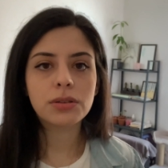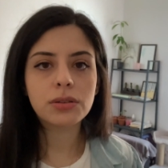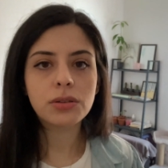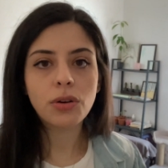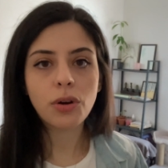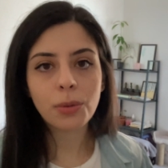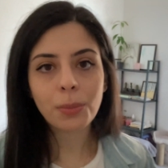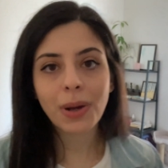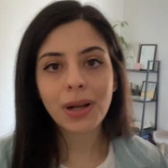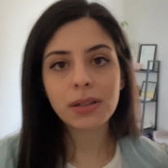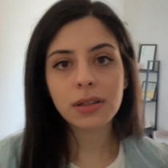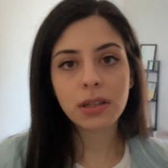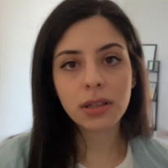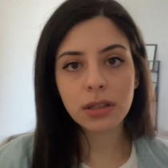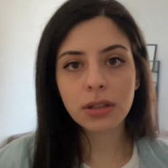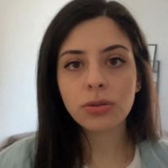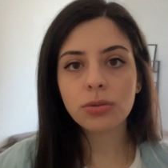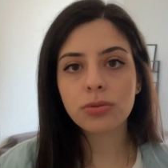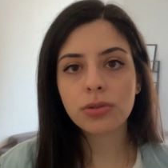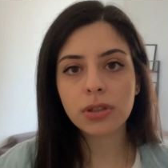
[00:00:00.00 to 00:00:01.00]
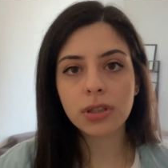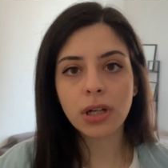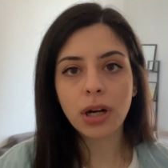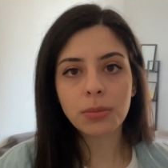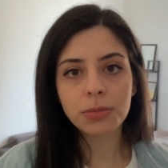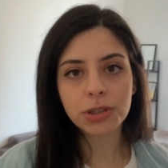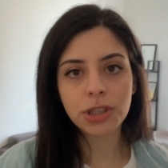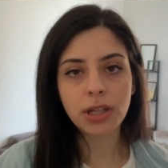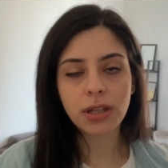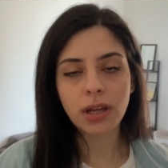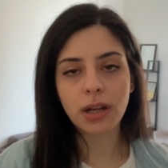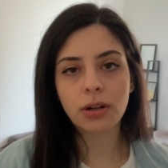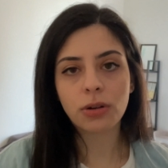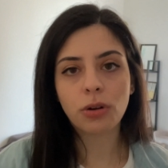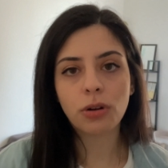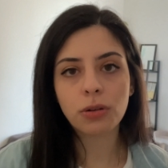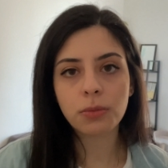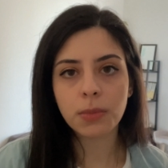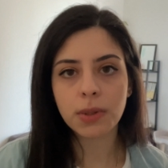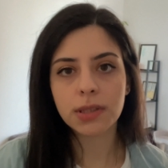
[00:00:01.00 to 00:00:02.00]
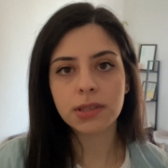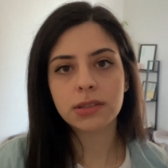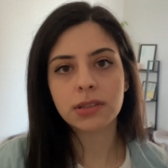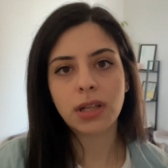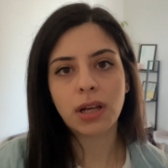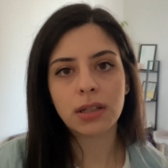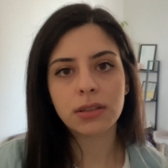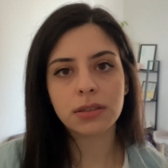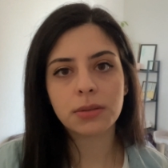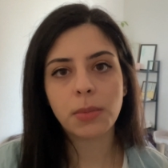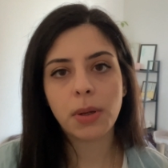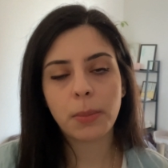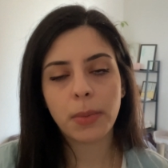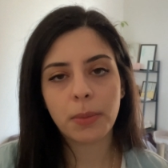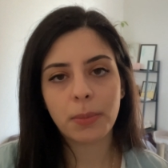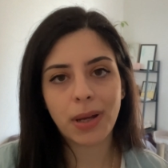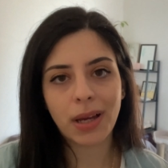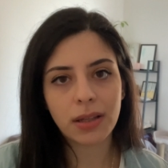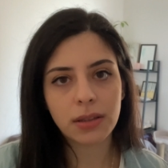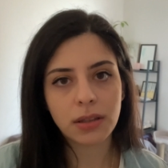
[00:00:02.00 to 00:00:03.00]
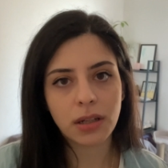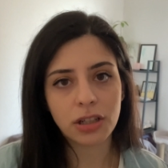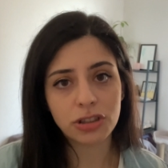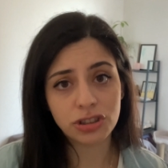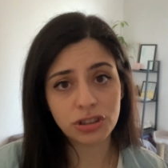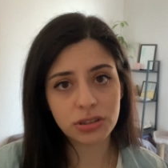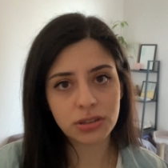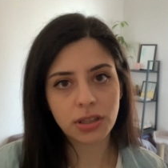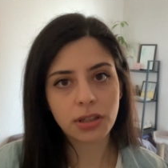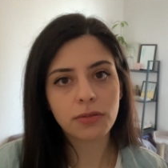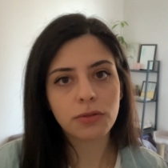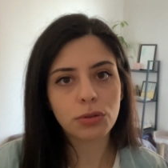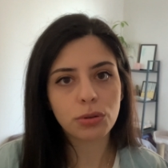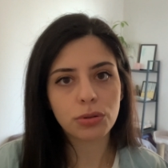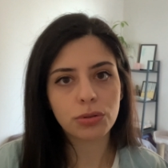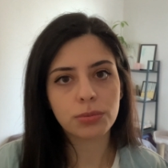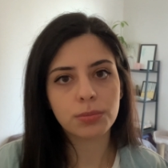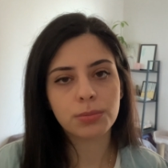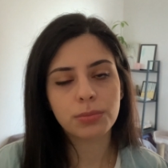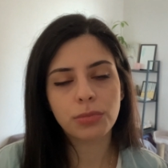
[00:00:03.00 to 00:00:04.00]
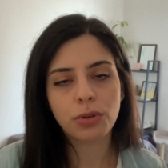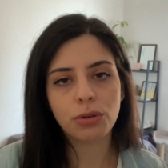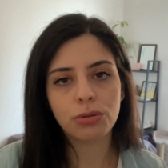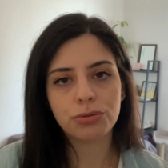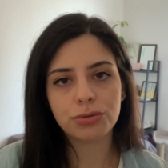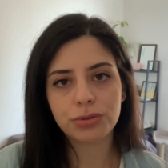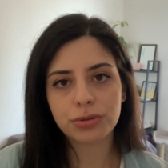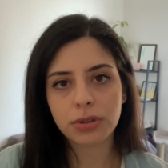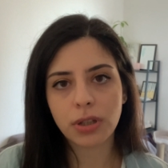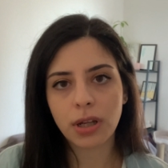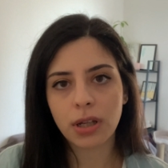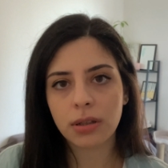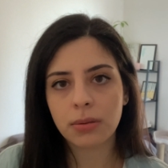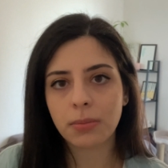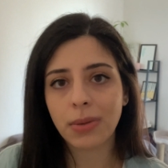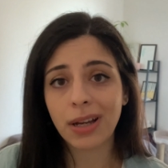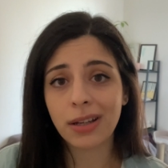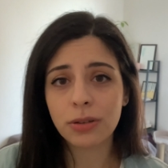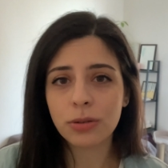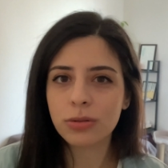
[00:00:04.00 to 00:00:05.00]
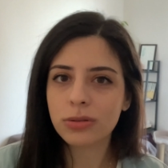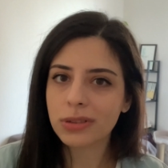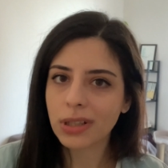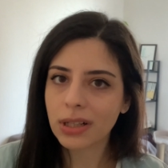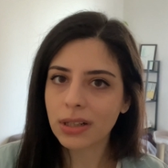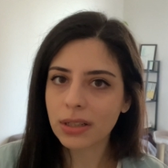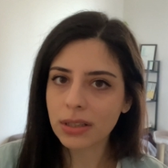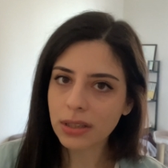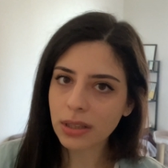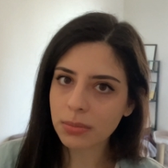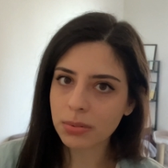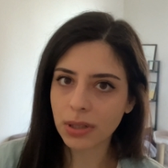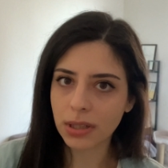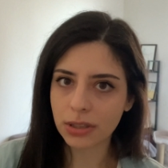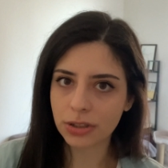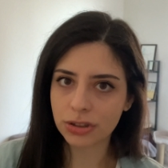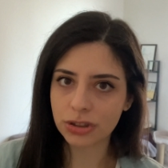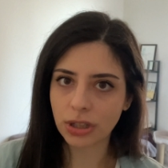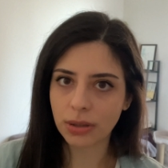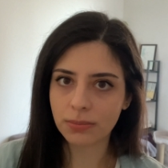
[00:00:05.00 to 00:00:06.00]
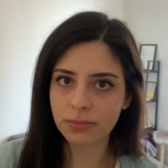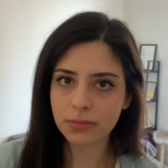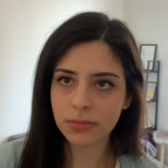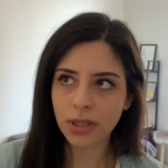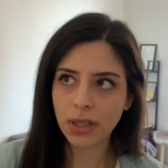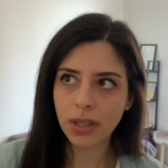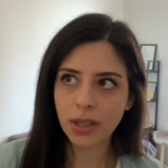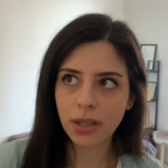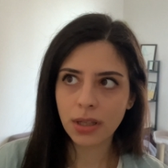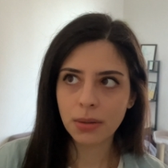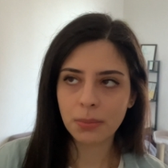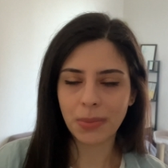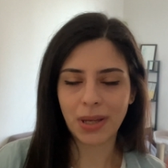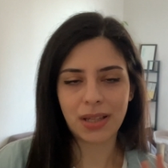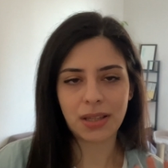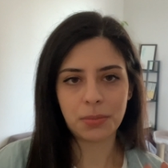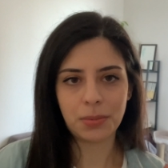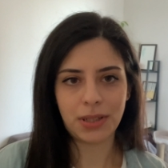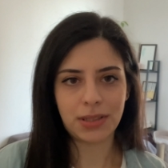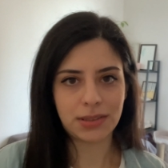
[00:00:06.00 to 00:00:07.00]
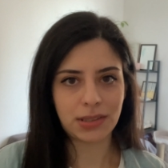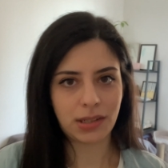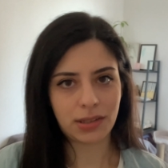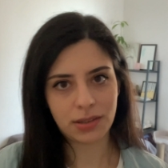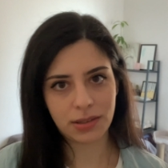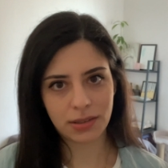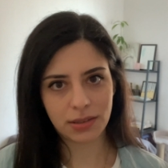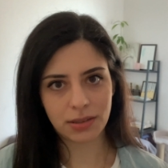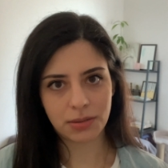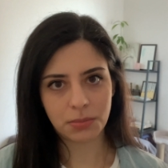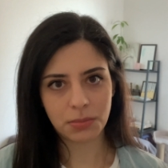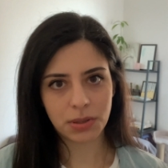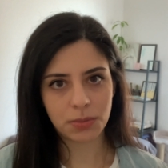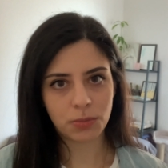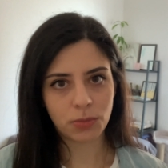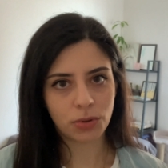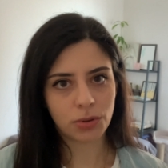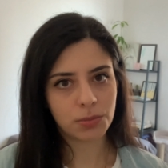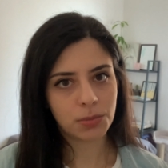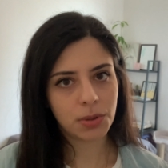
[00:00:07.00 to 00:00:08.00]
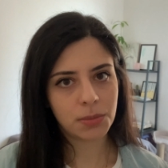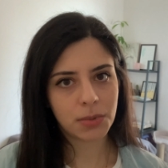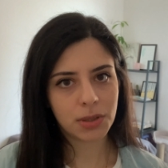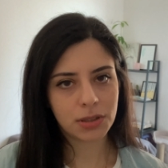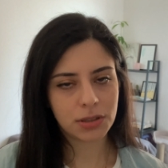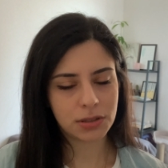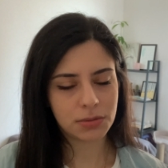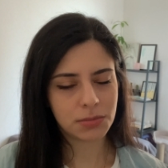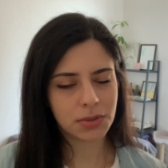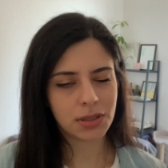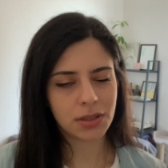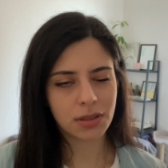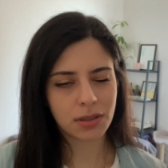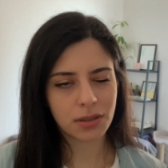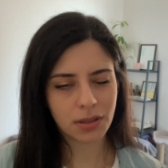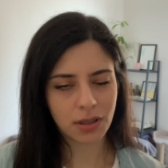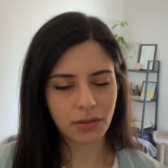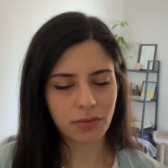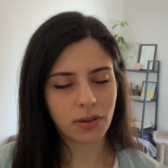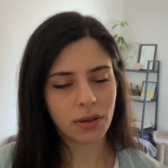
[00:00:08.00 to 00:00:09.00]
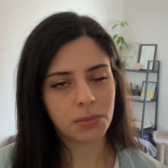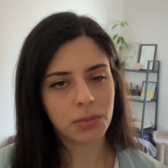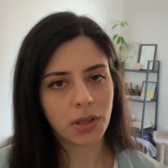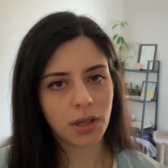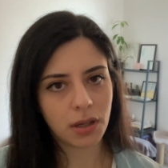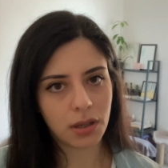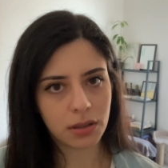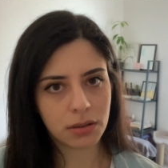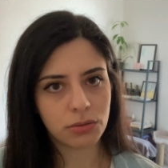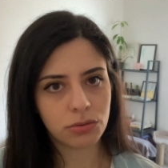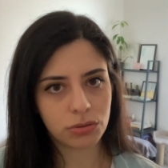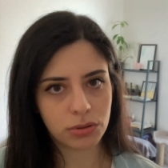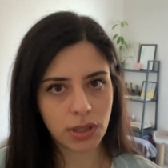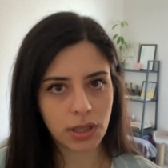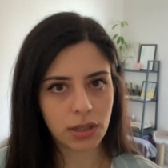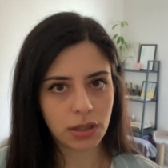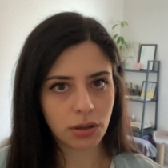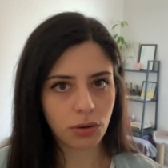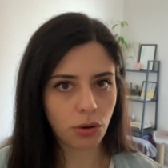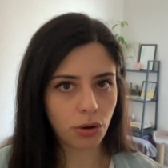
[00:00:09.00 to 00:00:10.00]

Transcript: Normalde 200 gram şeker koymanız lazım ama ben acı seviyorum. O yüzden ben 150'de bırakacağım. Belki biraz arttırırım bilmiyorum ama şimdilik kafamda 150